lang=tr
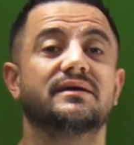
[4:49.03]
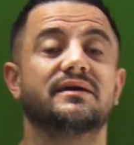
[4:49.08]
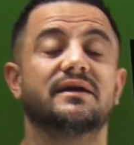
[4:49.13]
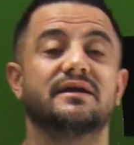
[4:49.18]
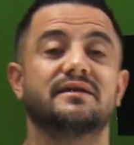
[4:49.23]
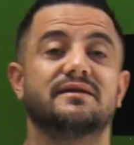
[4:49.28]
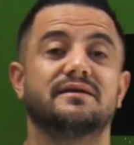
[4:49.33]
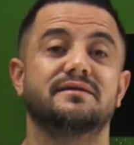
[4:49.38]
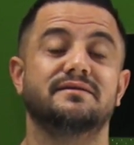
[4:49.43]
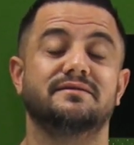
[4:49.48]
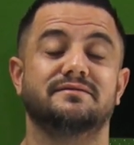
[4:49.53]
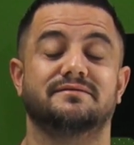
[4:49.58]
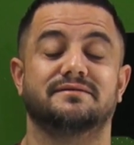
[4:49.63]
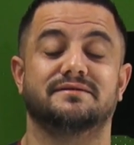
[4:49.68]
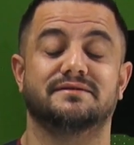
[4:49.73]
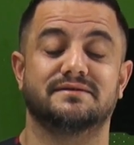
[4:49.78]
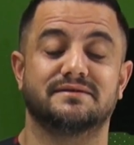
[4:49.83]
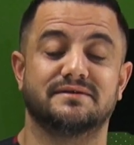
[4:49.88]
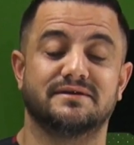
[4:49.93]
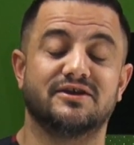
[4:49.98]
E, Eri'nin
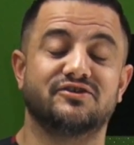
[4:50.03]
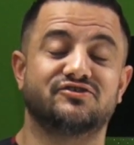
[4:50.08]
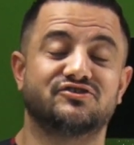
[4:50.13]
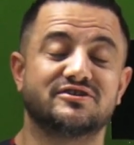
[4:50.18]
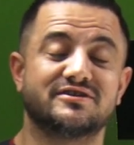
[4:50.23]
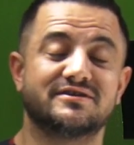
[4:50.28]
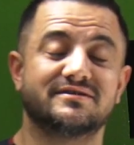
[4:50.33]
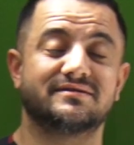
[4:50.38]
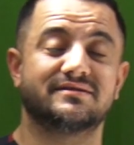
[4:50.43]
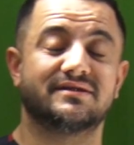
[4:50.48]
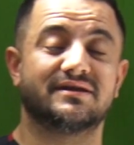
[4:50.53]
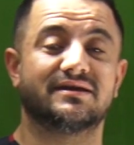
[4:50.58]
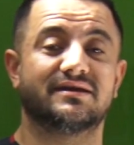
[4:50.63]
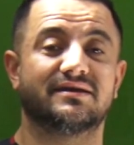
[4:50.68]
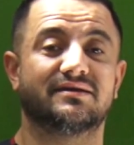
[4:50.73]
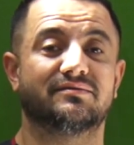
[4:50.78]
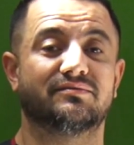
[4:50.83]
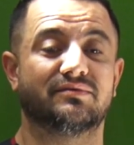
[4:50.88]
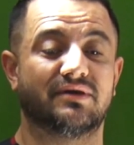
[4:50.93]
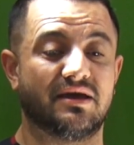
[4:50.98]
e, eşinin
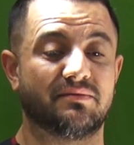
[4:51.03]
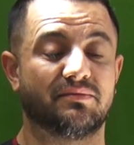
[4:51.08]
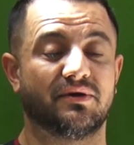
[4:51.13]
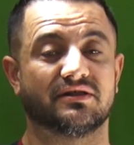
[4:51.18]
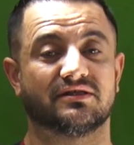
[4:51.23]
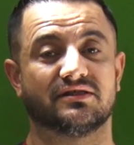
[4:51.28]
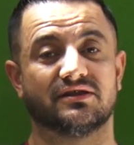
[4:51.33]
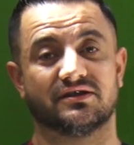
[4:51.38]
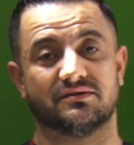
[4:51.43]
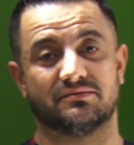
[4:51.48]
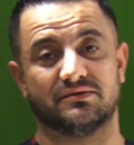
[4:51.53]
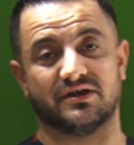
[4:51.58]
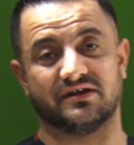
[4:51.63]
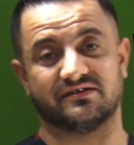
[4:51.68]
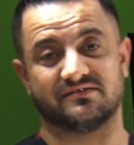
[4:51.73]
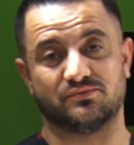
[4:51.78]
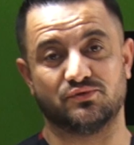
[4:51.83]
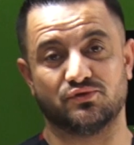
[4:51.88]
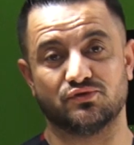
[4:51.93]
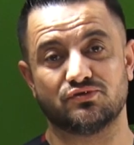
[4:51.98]
de ebatları
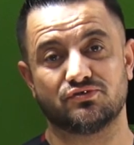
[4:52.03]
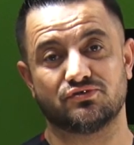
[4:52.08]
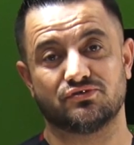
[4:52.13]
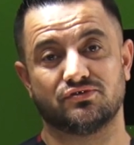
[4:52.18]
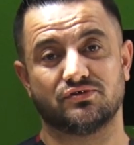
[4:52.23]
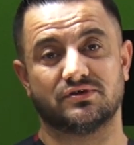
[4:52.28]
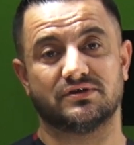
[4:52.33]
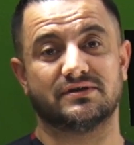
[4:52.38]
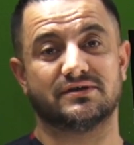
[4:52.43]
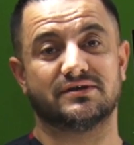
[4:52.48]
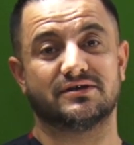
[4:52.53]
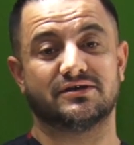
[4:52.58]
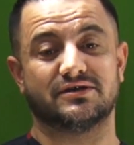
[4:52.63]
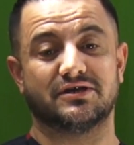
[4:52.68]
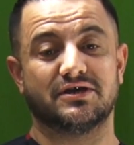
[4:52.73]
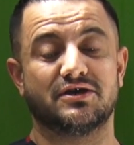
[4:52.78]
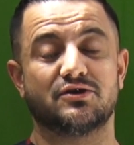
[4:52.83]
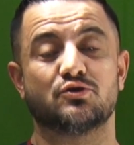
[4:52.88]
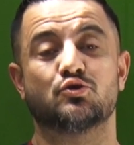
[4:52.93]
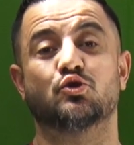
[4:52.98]
biraz büyük. E,
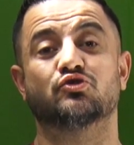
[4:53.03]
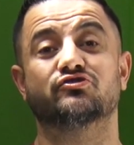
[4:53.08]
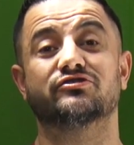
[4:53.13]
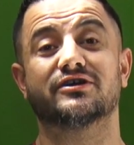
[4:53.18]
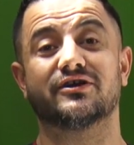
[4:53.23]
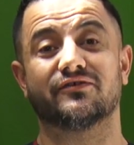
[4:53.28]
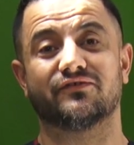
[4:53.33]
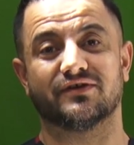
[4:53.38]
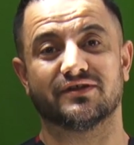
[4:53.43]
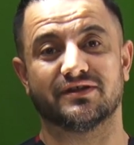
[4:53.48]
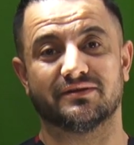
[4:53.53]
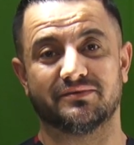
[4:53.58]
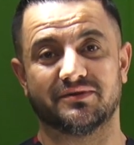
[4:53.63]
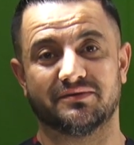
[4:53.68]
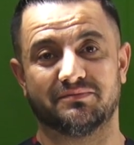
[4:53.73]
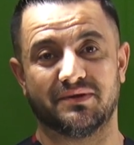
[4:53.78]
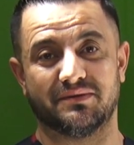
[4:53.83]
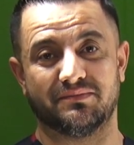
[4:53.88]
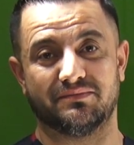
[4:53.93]
koca kafalı bir e,